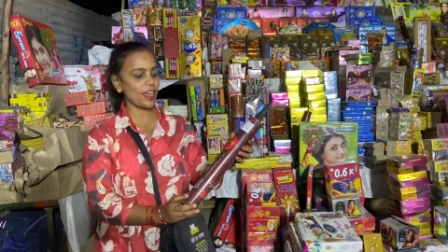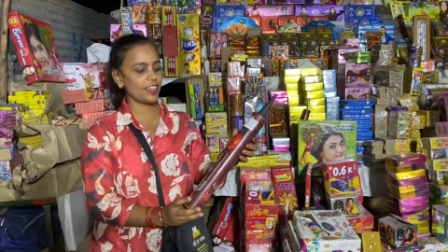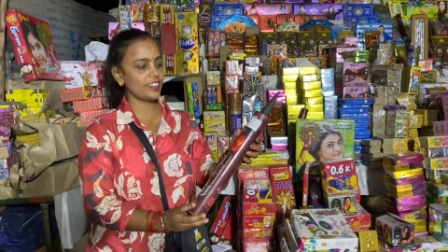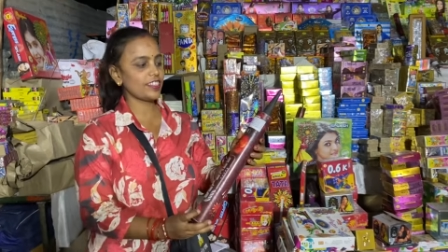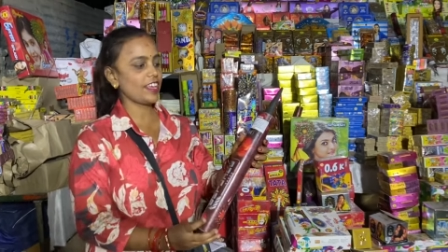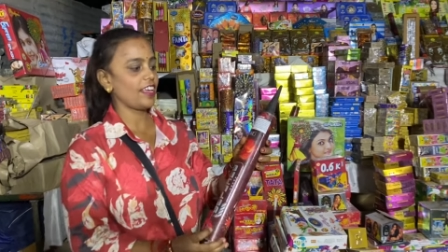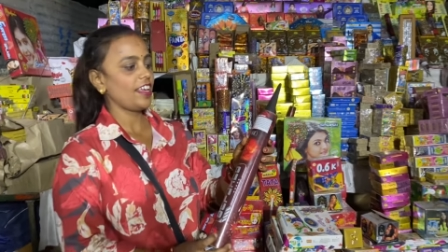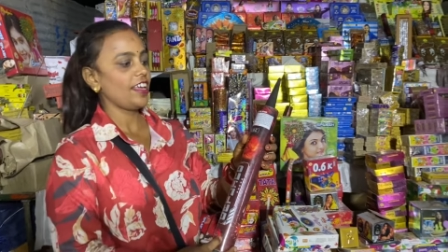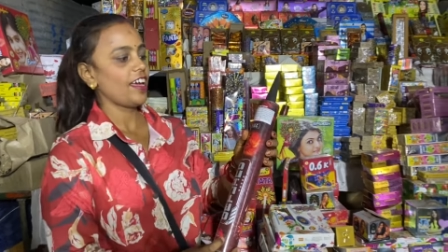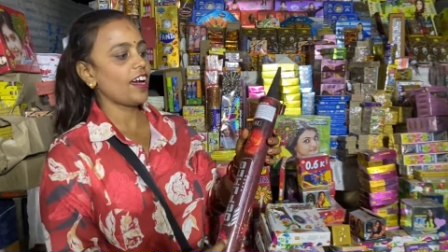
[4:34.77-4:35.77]
ट्रेंडिंग
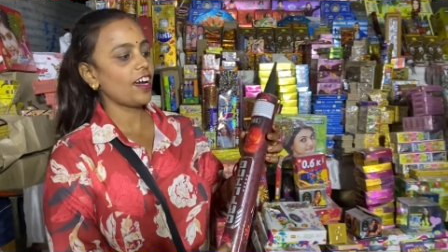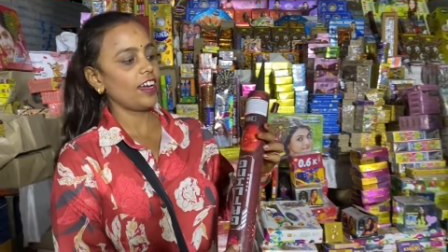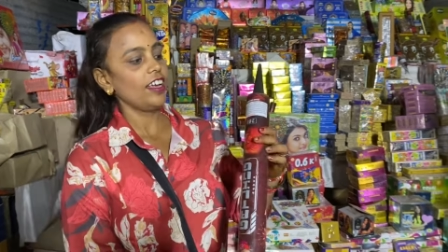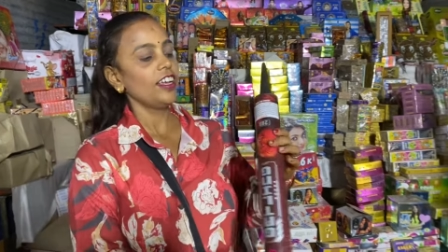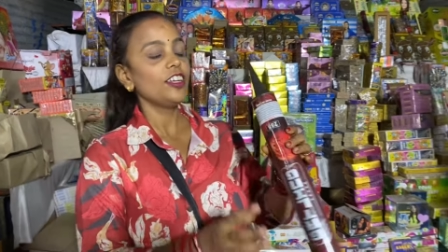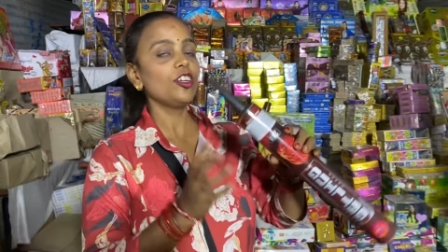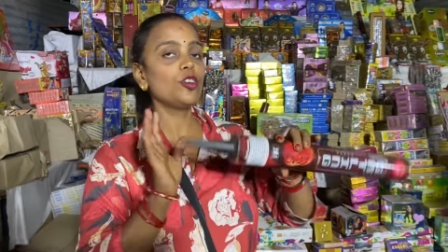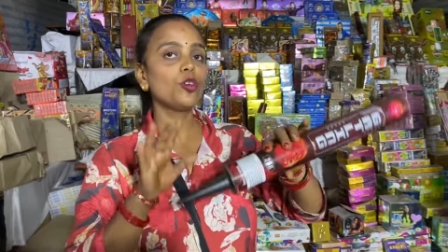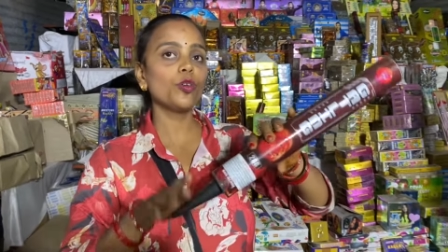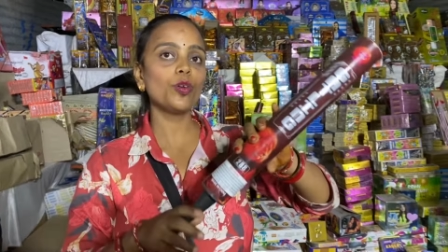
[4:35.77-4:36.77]
आइटम
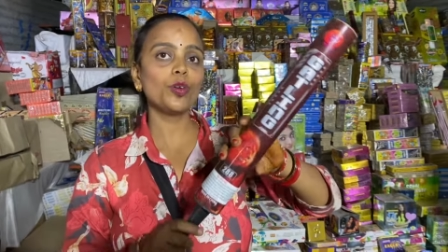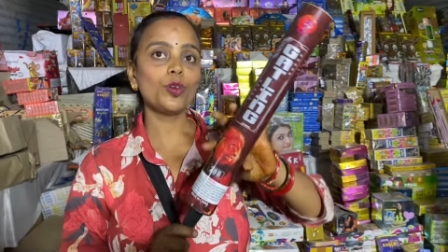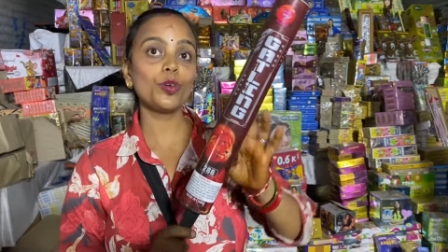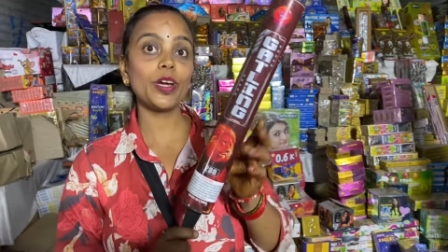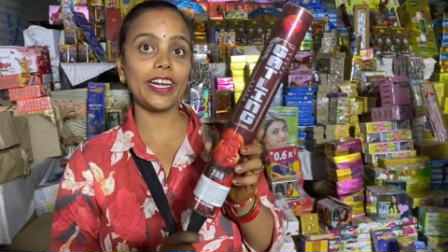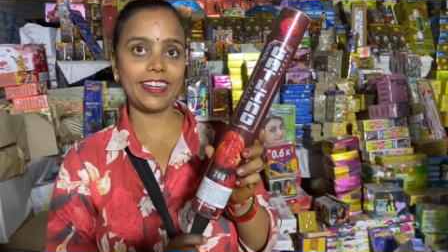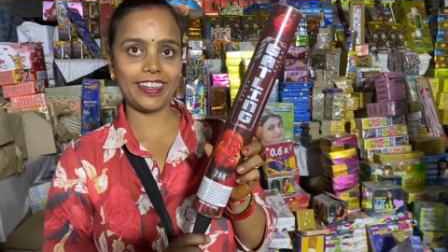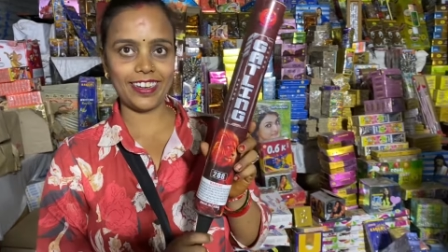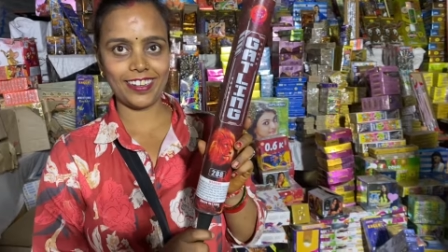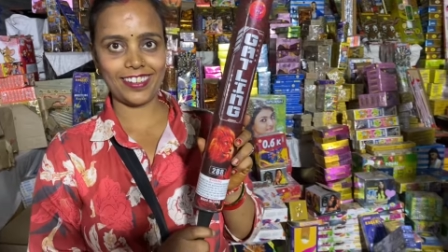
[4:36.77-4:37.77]
टू एटी एट
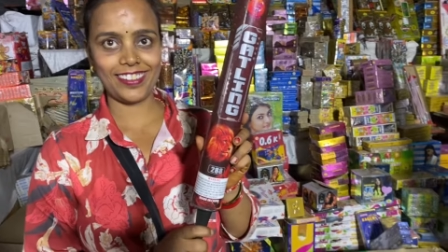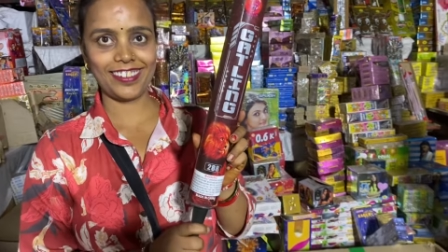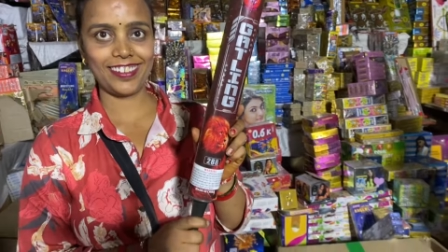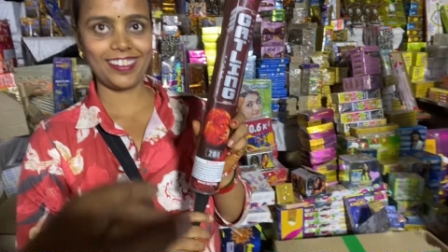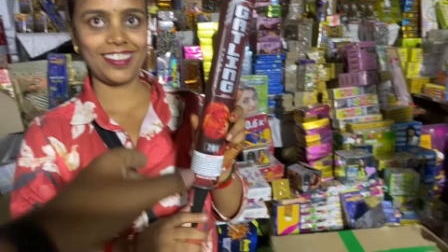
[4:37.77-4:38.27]
आई नो